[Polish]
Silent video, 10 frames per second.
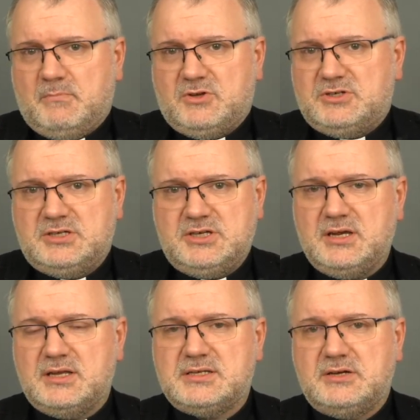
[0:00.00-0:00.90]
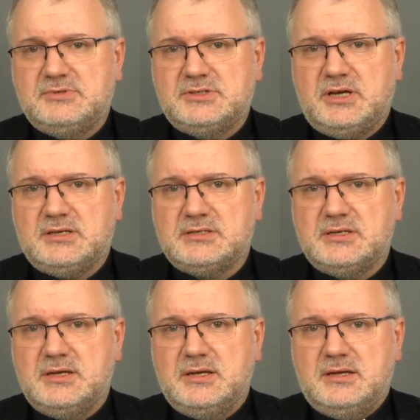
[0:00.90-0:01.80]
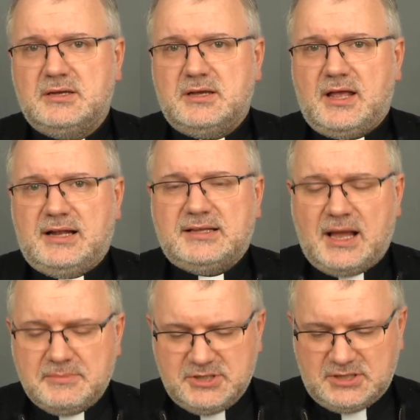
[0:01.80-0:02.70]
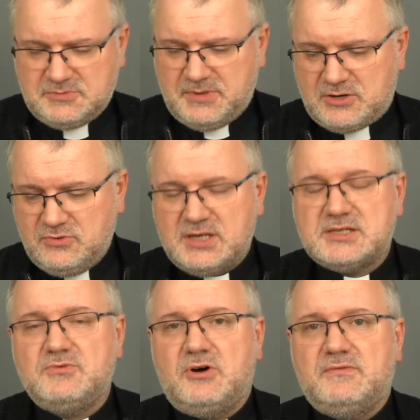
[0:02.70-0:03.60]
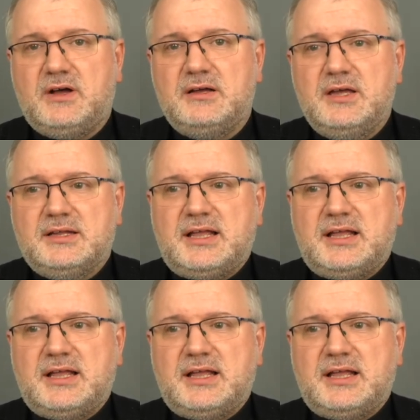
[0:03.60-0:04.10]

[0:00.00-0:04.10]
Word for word: To się dzieje cały czas. Ale tam, gdzie też brakuje słowa,